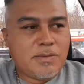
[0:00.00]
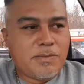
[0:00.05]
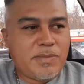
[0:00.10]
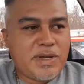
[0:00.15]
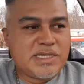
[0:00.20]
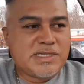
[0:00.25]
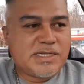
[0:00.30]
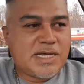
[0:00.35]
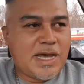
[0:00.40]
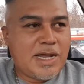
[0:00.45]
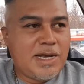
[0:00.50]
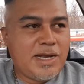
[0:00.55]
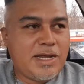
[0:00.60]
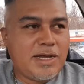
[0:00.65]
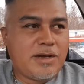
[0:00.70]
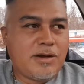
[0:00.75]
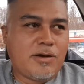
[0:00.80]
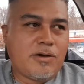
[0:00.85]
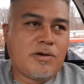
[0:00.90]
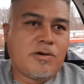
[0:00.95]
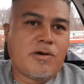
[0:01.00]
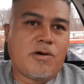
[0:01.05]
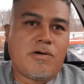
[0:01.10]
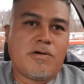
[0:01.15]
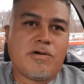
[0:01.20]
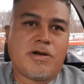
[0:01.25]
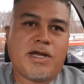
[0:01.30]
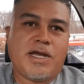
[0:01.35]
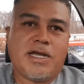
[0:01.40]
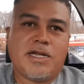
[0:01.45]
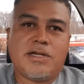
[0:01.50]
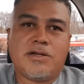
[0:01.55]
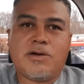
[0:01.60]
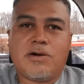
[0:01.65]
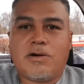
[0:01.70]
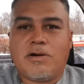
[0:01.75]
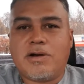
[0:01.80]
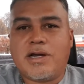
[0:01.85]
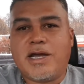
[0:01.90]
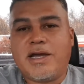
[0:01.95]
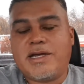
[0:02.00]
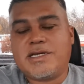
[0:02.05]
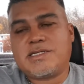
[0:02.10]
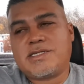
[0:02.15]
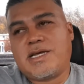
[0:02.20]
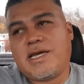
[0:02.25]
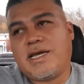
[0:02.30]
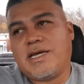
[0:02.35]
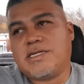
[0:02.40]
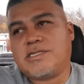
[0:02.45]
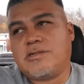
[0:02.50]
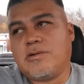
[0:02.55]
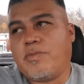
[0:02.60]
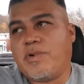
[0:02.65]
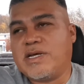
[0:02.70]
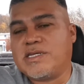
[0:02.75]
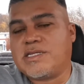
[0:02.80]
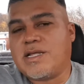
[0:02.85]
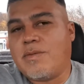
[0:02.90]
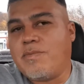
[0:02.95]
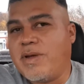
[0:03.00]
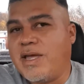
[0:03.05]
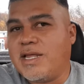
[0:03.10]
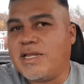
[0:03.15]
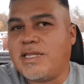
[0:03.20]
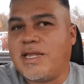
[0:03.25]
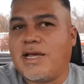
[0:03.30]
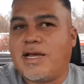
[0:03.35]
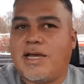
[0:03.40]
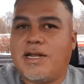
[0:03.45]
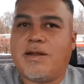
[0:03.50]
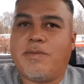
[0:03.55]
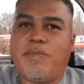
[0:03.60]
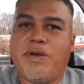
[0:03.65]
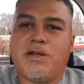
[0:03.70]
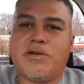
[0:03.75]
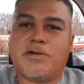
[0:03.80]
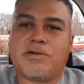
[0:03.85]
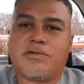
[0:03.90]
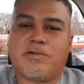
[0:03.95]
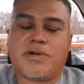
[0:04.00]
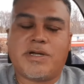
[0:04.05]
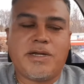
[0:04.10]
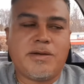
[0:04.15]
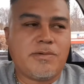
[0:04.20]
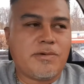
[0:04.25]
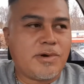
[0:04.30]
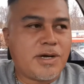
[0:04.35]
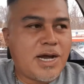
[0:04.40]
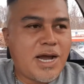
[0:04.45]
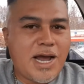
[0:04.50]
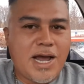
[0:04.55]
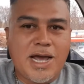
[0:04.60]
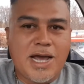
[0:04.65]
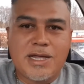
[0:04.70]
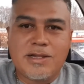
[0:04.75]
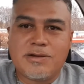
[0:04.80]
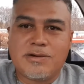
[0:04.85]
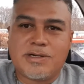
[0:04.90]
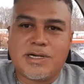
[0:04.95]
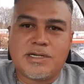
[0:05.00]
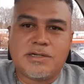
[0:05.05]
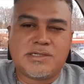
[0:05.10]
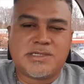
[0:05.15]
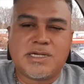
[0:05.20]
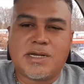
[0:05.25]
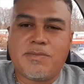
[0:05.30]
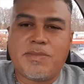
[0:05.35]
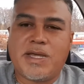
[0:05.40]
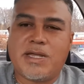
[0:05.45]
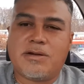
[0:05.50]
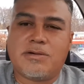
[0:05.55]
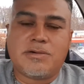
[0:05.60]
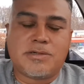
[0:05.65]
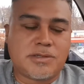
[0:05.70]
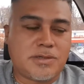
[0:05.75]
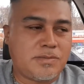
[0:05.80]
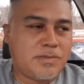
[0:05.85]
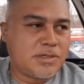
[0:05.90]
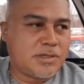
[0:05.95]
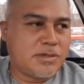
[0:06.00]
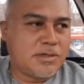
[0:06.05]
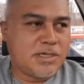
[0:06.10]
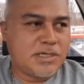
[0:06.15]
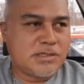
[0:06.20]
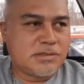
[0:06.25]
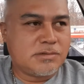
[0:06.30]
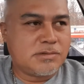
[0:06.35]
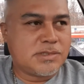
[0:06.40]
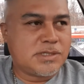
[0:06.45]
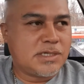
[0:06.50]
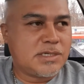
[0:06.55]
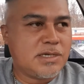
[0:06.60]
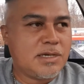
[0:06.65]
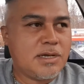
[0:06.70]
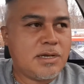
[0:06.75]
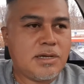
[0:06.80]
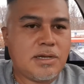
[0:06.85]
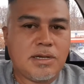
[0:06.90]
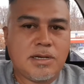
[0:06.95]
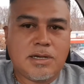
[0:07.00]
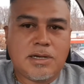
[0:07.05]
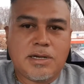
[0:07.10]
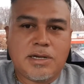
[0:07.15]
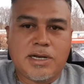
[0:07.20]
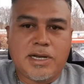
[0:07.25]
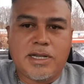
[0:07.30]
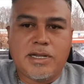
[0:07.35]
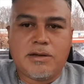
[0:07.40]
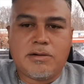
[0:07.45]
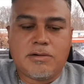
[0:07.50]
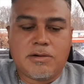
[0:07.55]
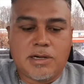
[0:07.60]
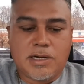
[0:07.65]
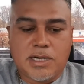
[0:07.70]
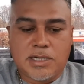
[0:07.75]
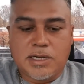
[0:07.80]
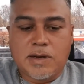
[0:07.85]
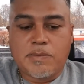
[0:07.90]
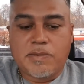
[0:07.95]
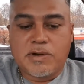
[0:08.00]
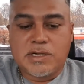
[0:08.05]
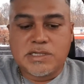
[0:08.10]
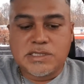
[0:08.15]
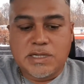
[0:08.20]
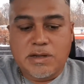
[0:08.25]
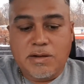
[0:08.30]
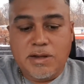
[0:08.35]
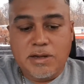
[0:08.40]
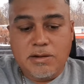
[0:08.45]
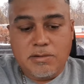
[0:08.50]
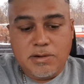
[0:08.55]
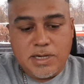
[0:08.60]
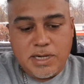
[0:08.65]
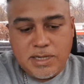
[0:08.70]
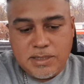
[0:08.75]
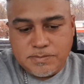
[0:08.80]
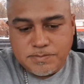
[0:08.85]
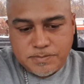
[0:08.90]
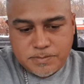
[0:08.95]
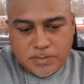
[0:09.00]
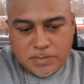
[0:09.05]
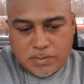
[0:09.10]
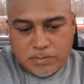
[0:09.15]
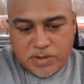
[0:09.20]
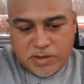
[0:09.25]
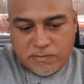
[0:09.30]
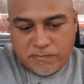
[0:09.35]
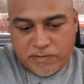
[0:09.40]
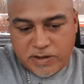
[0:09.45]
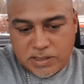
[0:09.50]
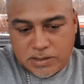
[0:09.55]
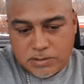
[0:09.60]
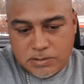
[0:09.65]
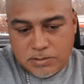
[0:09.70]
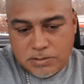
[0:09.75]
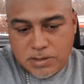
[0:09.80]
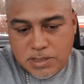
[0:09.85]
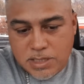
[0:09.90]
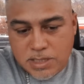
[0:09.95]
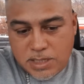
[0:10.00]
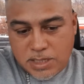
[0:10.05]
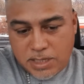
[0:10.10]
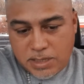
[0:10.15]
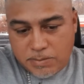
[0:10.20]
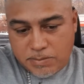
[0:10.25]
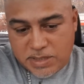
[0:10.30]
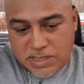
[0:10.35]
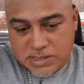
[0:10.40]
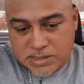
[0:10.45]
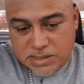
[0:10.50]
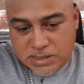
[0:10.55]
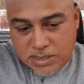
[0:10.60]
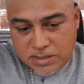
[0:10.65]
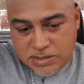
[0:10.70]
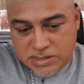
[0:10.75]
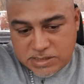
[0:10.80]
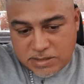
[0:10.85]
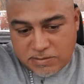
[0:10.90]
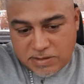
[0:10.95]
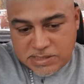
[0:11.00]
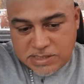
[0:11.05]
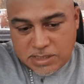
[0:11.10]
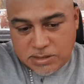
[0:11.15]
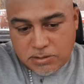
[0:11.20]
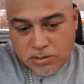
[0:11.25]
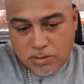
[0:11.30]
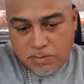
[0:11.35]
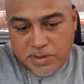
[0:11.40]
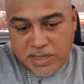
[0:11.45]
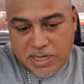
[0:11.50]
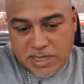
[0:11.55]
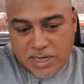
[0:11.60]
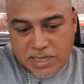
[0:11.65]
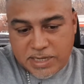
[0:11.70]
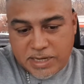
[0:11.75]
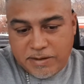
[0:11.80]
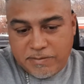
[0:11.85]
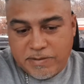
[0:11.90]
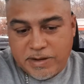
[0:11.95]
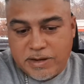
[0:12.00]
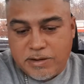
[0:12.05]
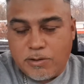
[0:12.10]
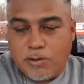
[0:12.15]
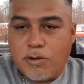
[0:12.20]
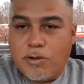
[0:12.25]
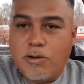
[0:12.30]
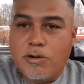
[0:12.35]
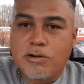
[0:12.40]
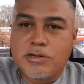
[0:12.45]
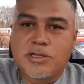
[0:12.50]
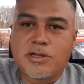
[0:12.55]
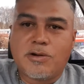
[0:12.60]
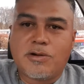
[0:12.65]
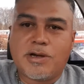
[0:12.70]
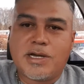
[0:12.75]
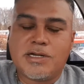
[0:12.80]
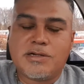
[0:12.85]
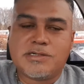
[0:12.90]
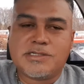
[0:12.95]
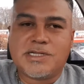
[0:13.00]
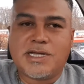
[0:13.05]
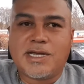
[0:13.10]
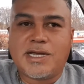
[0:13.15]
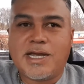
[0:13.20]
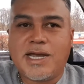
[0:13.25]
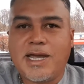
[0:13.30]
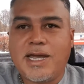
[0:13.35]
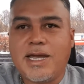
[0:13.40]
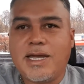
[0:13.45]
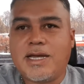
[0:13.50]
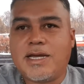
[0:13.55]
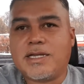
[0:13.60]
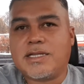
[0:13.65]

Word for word: me salen con que no, que es que supuestamente que les vino otro equivocado, que no sé, que me dieron otro montón de excusas. Le digo al tipo que estaba ahí, ok, perfecto. Y me estaba diciendo, oh, mira, aquí veo otro, que no sé qué,